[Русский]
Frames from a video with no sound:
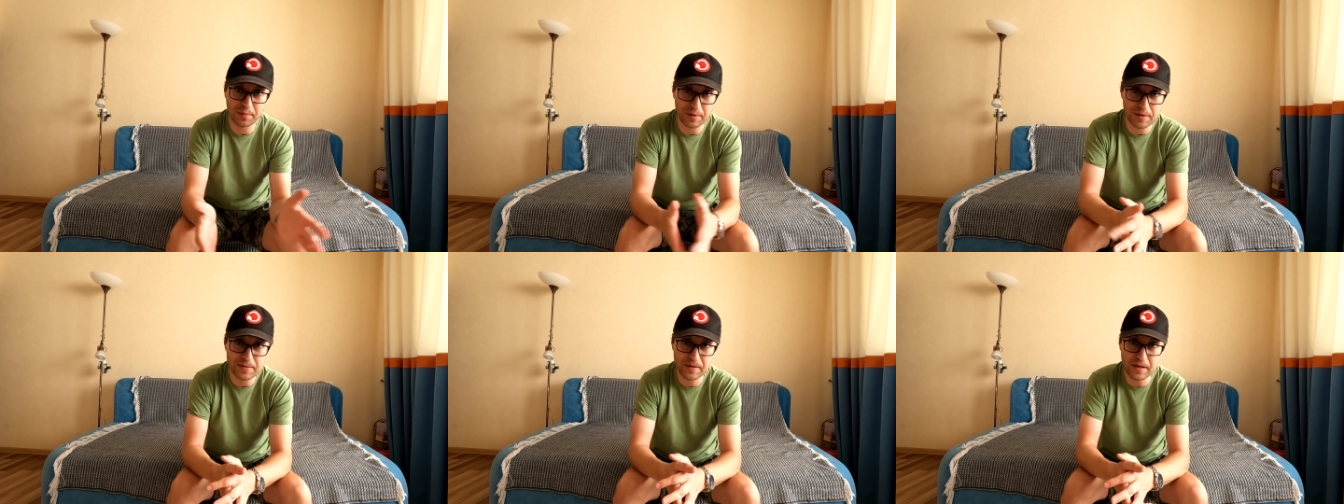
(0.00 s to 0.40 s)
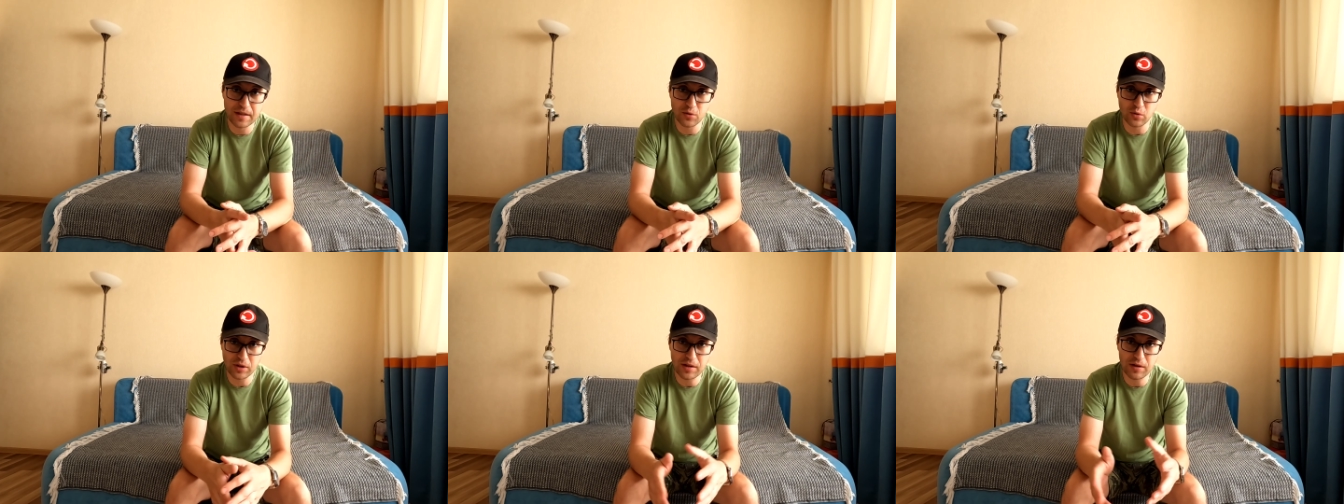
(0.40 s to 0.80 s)

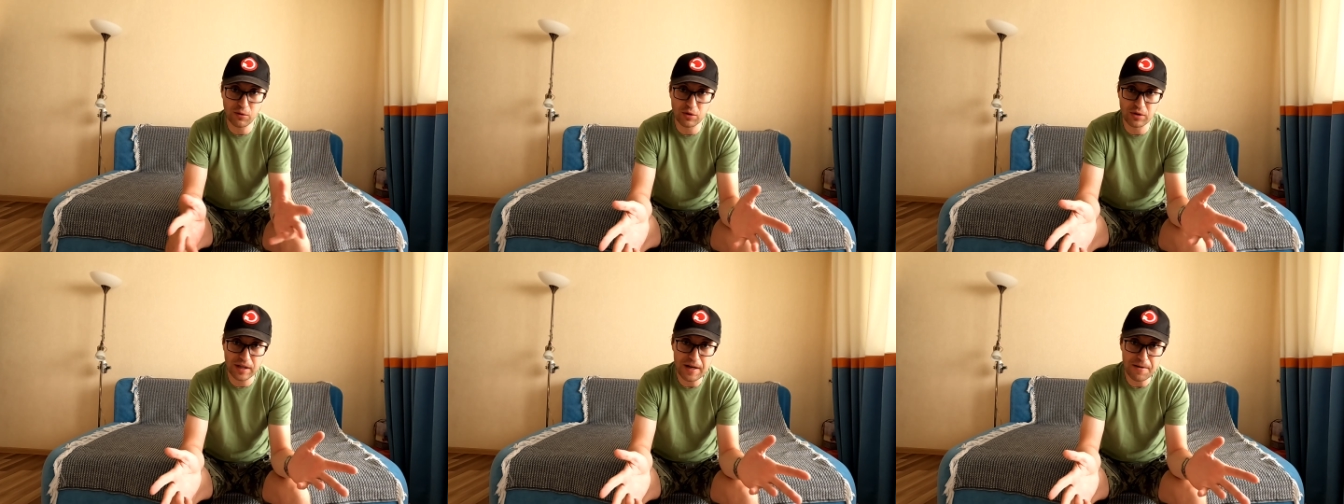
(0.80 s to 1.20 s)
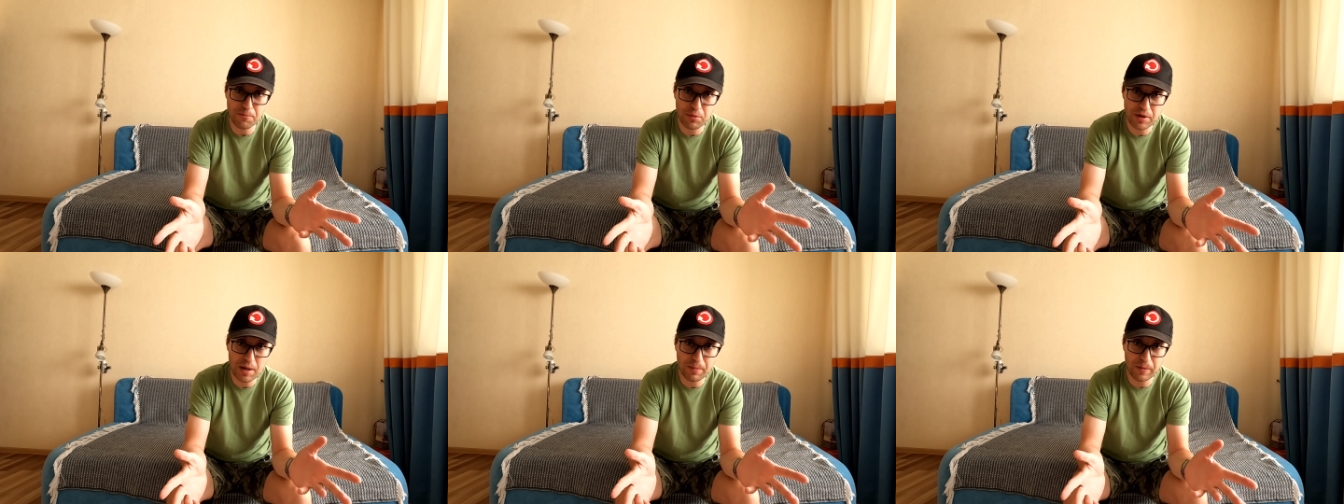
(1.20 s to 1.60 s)
Посмотрите, вот это вот, да,
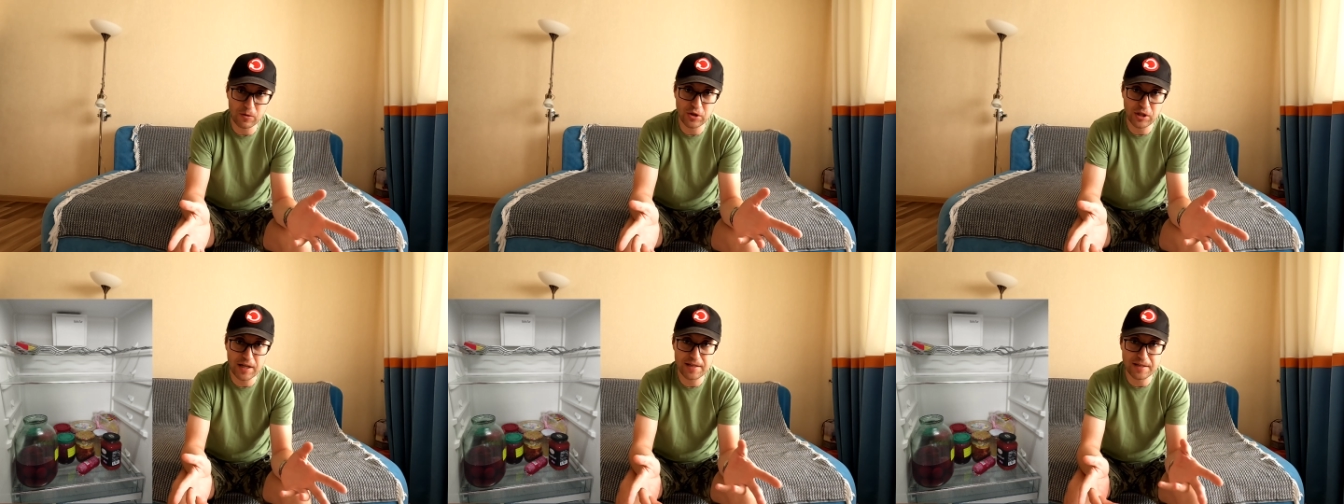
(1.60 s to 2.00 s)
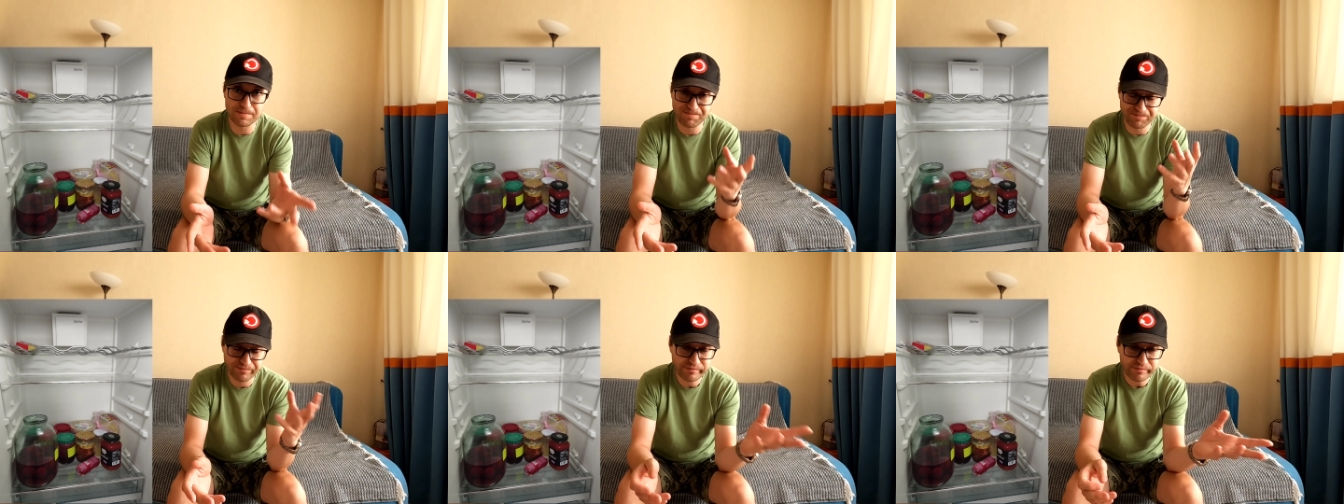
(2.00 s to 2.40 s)
у меня
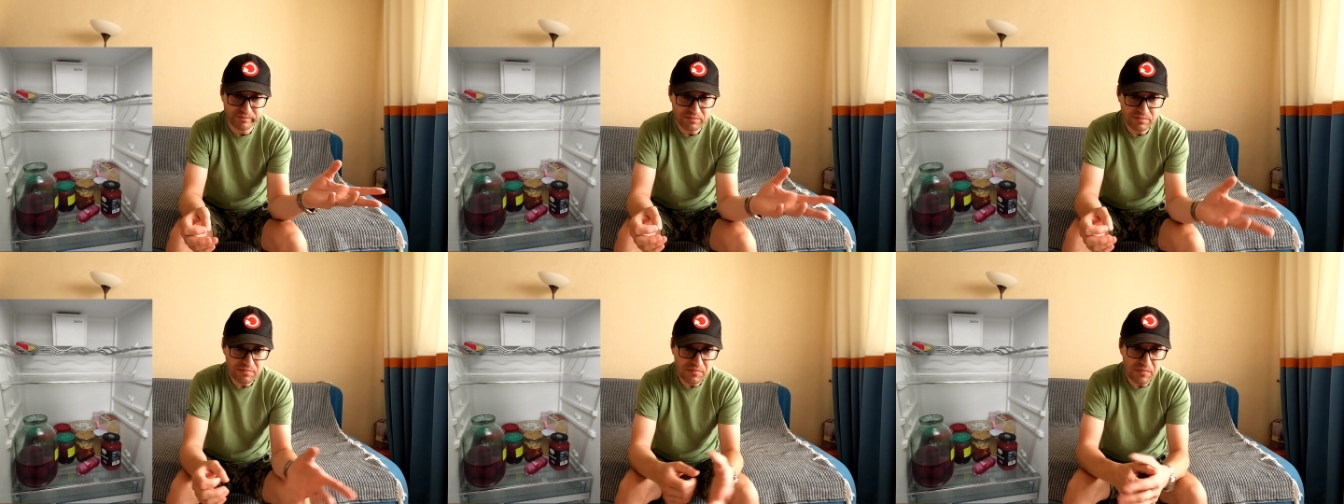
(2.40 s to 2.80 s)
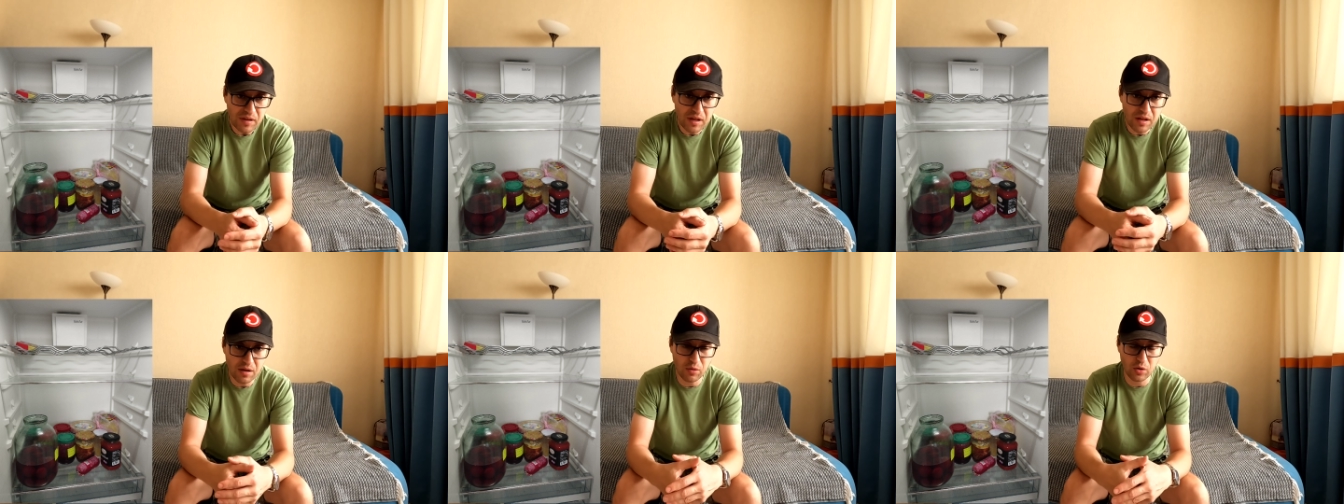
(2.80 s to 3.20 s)
получается
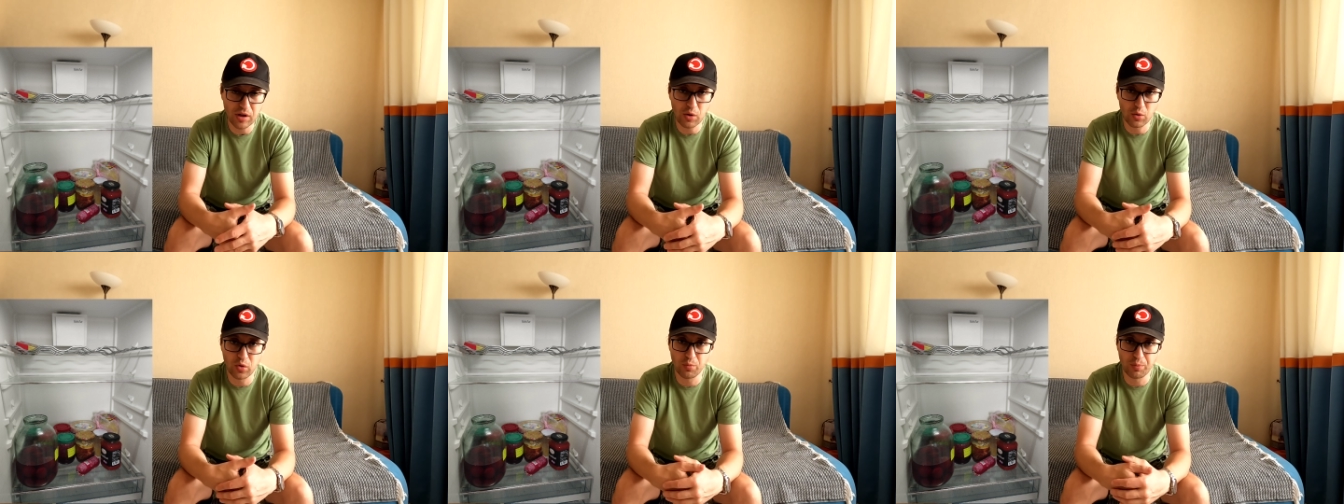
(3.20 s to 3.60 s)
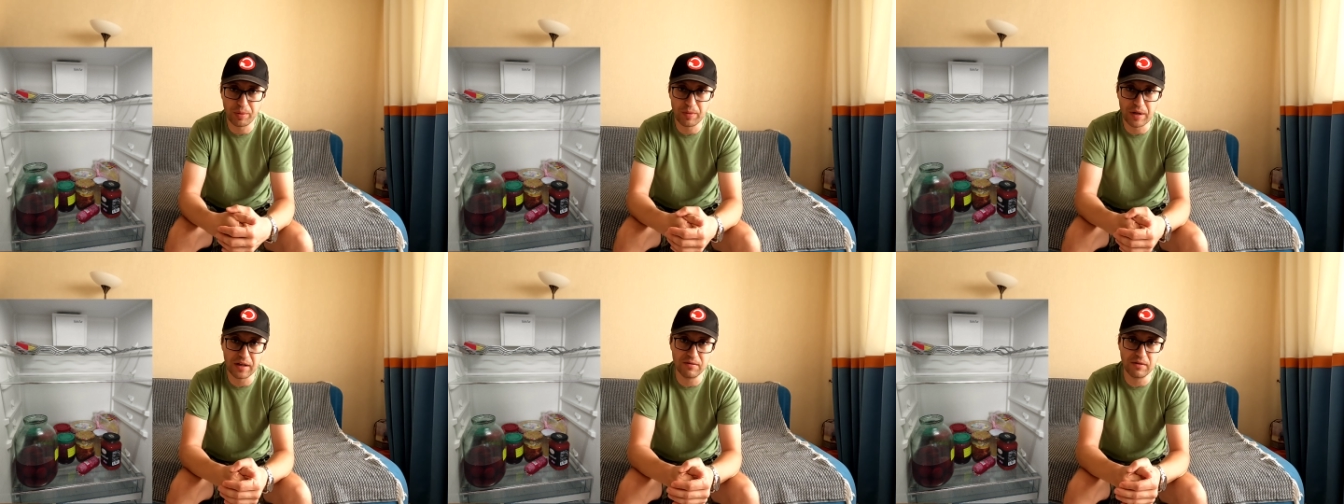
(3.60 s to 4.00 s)
вот так вот он
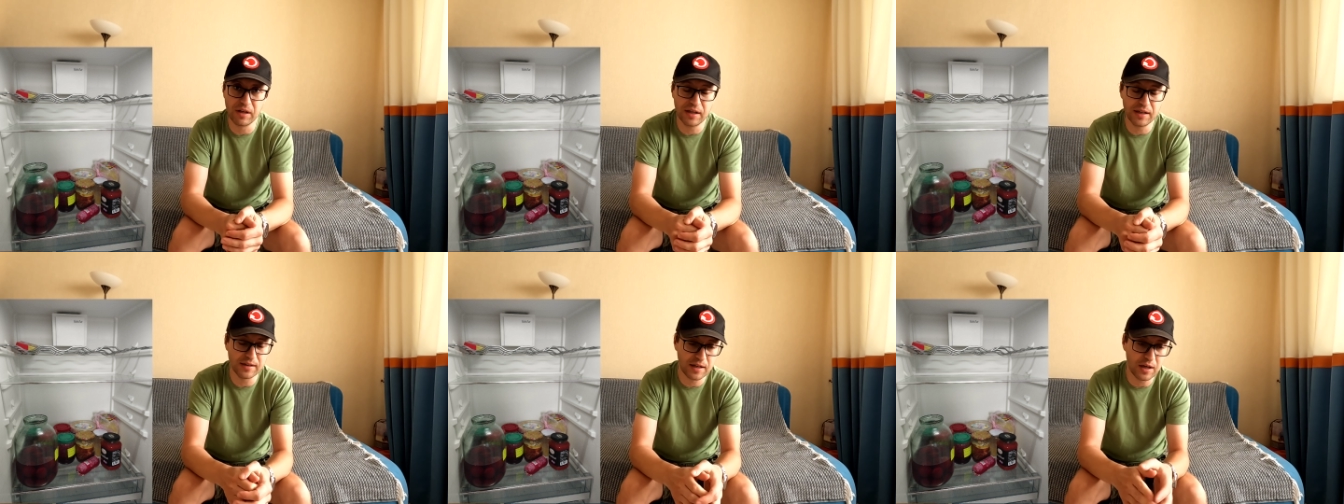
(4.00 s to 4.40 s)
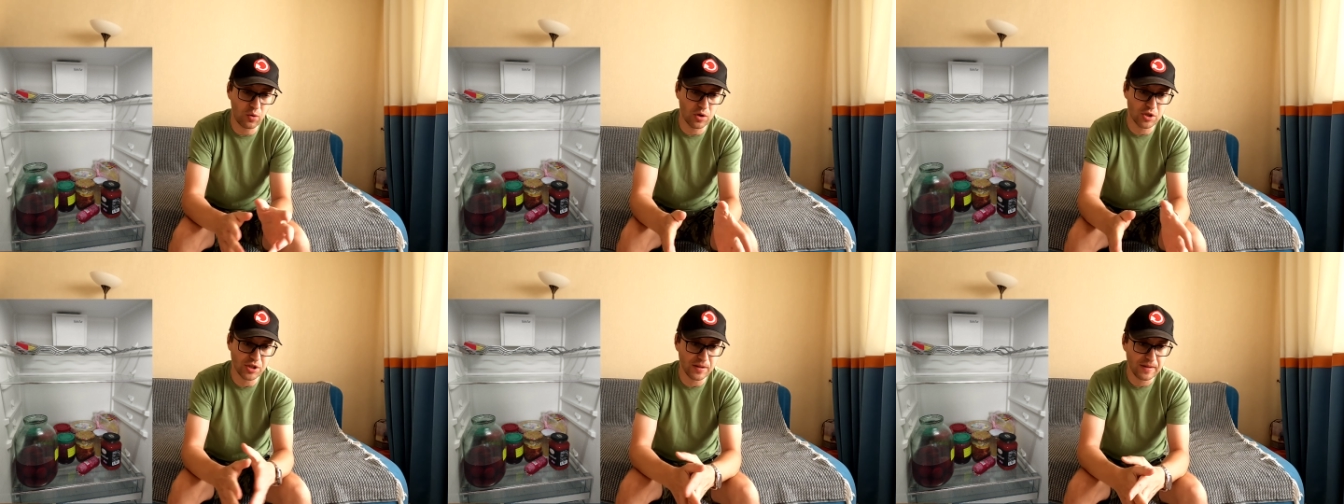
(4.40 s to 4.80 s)
примерно выглядит.
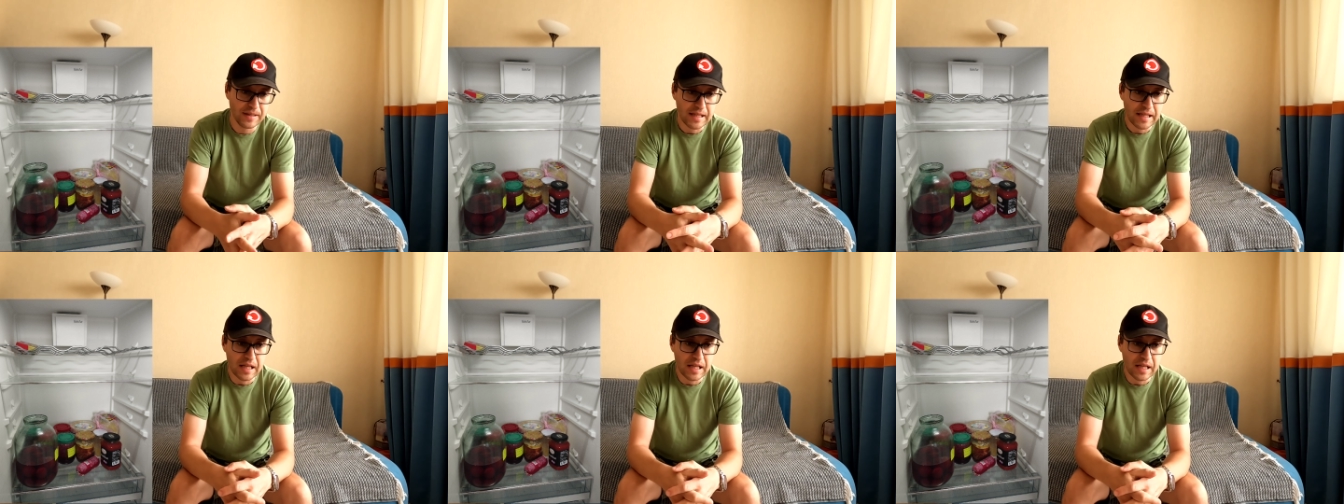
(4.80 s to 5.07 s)
Короче,